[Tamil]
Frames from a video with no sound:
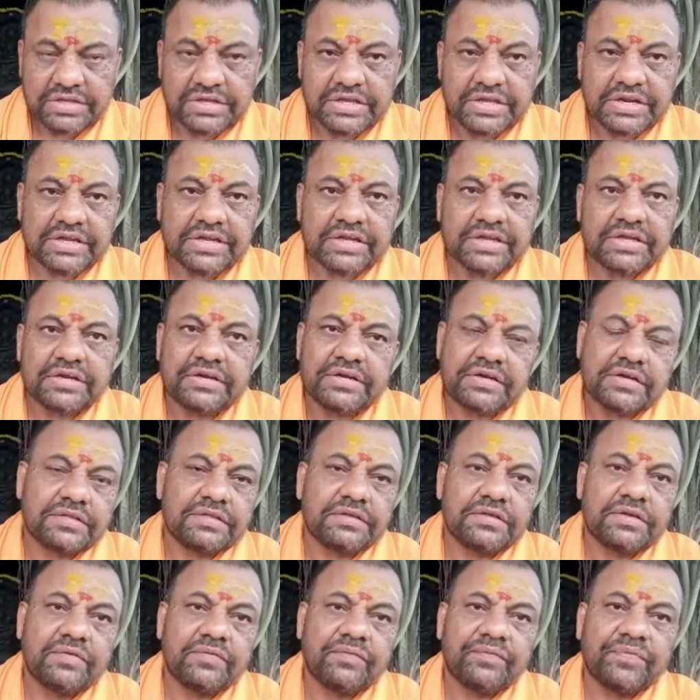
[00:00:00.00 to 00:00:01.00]

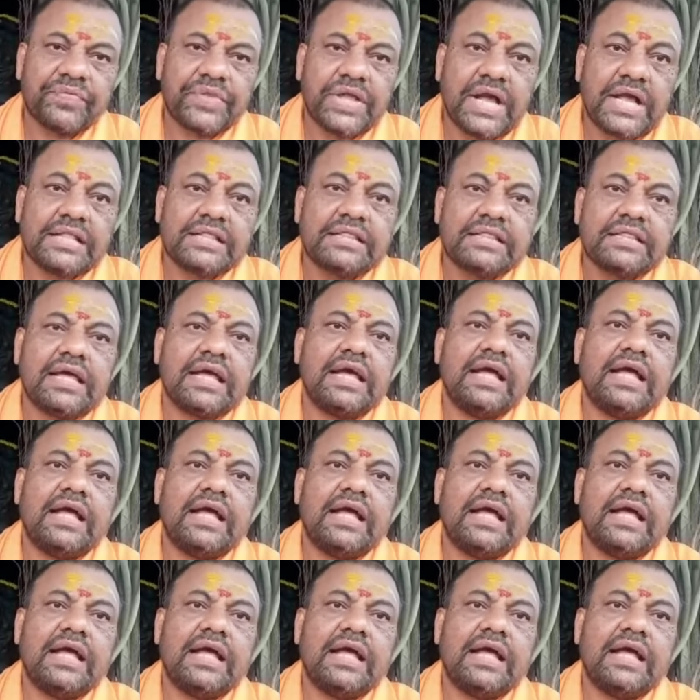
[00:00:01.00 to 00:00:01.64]
இருக்கின்றது அந்த